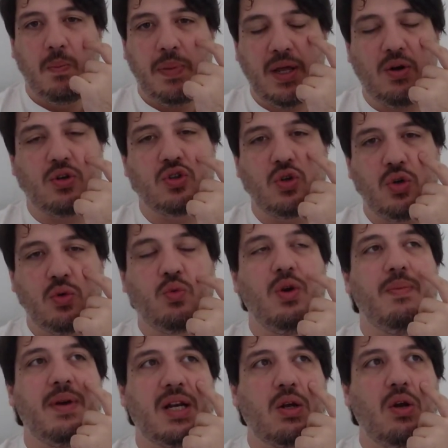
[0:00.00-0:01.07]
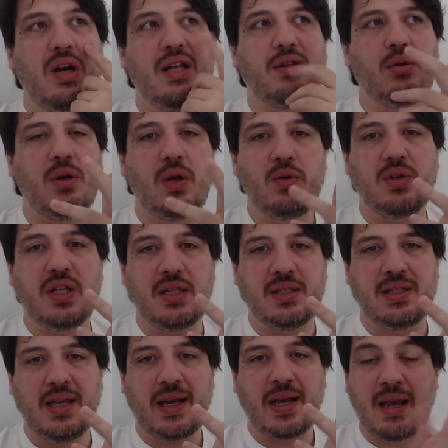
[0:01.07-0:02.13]
Però sono qui perché ho letto una
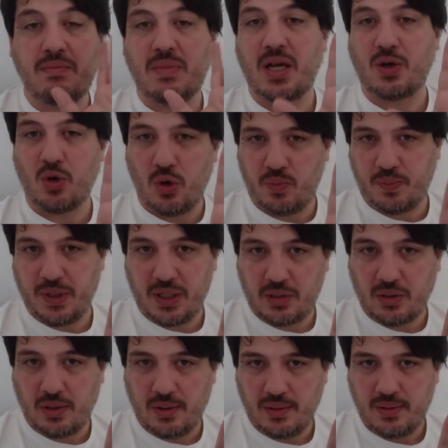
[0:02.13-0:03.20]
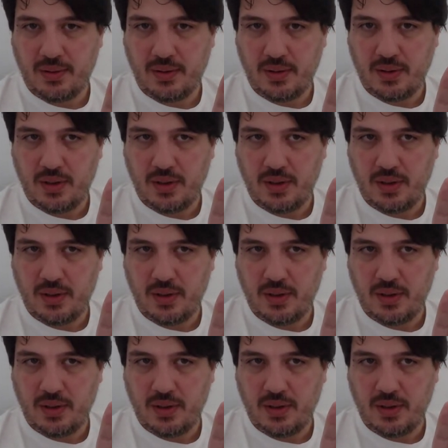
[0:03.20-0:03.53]
notizia che mi ha colpito,